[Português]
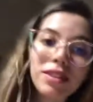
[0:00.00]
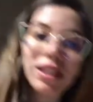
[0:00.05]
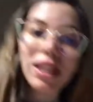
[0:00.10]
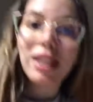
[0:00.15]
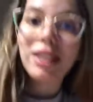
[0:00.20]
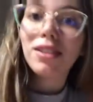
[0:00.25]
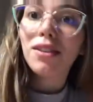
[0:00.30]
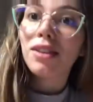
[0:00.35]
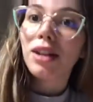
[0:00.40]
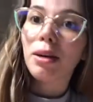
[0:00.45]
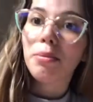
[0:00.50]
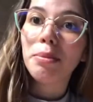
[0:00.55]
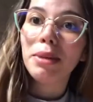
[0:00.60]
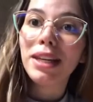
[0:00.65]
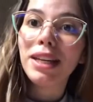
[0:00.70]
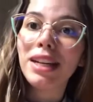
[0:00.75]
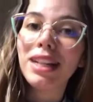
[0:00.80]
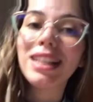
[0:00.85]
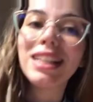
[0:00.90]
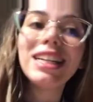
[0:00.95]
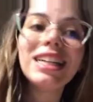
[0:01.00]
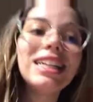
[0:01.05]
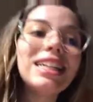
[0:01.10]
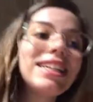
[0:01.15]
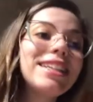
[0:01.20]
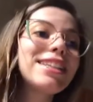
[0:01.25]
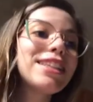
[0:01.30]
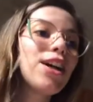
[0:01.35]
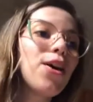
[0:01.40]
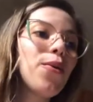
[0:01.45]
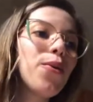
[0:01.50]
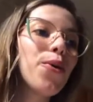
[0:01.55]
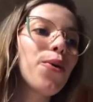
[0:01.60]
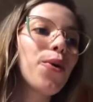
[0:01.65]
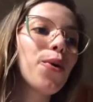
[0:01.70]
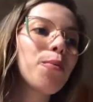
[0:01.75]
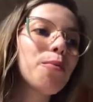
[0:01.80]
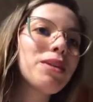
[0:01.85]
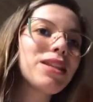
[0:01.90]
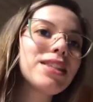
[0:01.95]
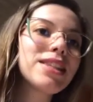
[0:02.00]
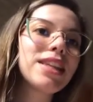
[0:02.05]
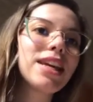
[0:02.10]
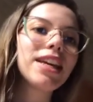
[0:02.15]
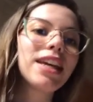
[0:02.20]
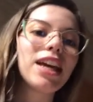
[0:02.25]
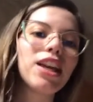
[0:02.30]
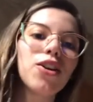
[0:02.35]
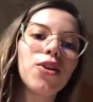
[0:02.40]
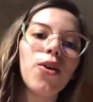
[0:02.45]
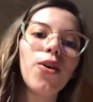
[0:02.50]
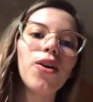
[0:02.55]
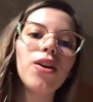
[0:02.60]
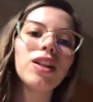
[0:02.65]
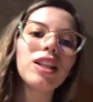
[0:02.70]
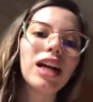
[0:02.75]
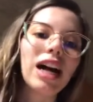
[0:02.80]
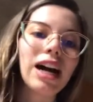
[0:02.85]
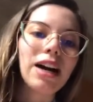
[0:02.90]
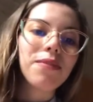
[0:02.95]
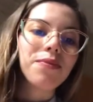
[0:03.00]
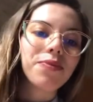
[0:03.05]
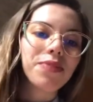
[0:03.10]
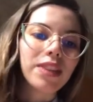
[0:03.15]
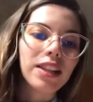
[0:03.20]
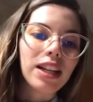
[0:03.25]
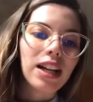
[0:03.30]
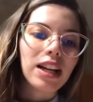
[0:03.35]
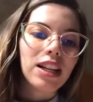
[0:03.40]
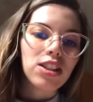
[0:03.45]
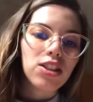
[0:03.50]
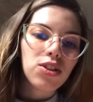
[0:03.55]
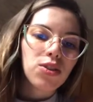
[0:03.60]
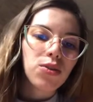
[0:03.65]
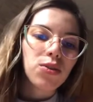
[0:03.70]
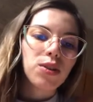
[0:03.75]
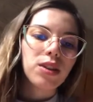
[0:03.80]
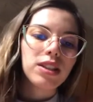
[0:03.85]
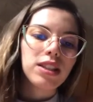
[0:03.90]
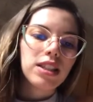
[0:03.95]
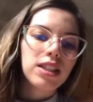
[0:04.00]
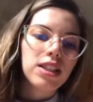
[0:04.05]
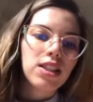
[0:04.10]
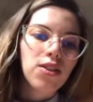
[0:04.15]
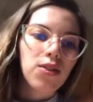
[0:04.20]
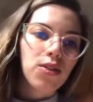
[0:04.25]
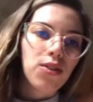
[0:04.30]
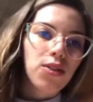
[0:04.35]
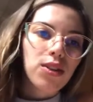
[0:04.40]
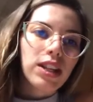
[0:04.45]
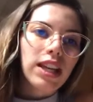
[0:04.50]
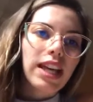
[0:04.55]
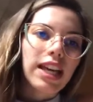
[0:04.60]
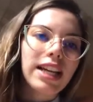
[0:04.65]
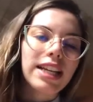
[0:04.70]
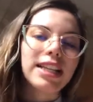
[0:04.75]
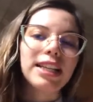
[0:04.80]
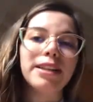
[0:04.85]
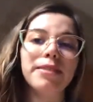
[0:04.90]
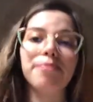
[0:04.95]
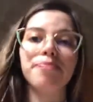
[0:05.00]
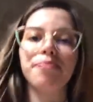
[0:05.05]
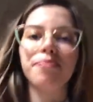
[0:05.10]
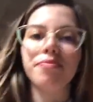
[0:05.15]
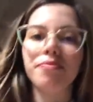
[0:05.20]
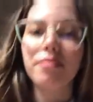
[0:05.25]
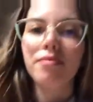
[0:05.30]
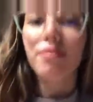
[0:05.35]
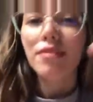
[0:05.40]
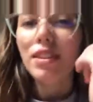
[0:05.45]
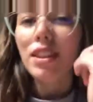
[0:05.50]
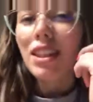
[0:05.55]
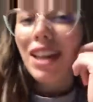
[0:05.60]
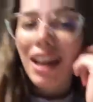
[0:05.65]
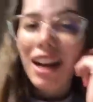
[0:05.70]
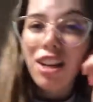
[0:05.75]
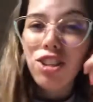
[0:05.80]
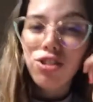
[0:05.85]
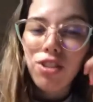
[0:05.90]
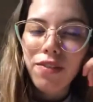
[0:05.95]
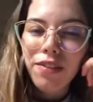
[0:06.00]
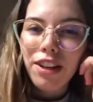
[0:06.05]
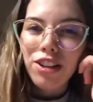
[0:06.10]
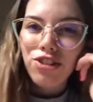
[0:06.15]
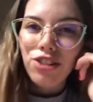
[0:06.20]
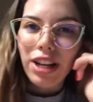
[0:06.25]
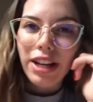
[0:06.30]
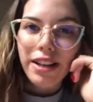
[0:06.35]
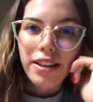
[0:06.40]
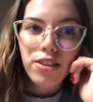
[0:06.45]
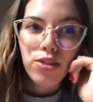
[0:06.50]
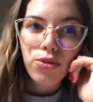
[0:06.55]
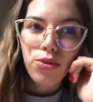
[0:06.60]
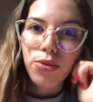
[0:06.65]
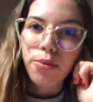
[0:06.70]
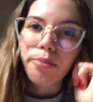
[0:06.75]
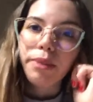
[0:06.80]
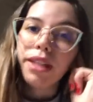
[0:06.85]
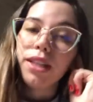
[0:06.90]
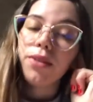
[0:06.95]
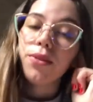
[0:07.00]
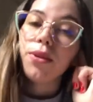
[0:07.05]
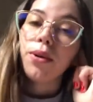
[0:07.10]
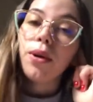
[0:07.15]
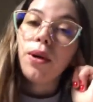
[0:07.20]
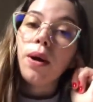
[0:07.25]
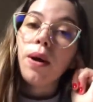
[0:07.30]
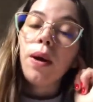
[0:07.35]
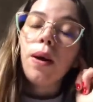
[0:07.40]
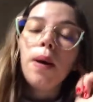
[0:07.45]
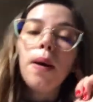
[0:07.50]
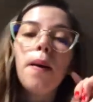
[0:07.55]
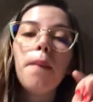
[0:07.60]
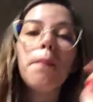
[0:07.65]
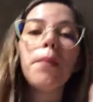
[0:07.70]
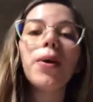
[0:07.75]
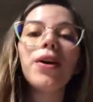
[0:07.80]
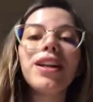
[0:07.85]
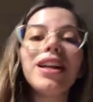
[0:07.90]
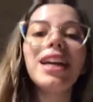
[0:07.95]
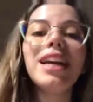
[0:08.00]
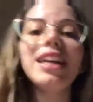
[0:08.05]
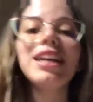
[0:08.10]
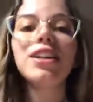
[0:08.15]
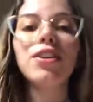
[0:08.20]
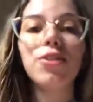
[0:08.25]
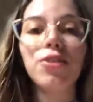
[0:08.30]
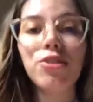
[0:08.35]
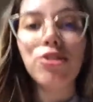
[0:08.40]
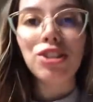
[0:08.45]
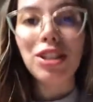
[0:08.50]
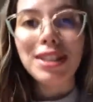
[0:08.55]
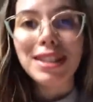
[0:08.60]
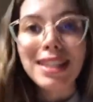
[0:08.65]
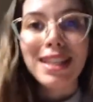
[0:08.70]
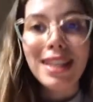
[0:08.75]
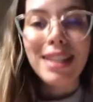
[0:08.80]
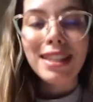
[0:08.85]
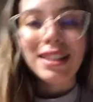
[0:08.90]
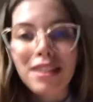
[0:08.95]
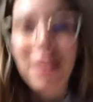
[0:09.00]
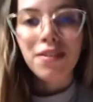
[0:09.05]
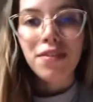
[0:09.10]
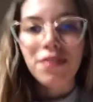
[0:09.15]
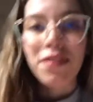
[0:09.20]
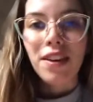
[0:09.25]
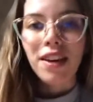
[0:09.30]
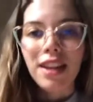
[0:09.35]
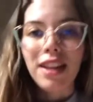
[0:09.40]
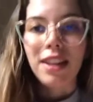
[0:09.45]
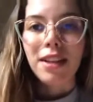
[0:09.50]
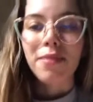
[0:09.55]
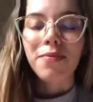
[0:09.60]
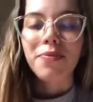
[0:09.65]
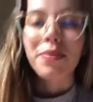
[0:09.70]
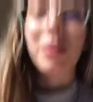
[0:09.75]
e aí não cabia. Então eu comecei a enrolar as coisas e coloquei aqui. A gente vai viajar no domingo, Porém, hoje é sexta-feira,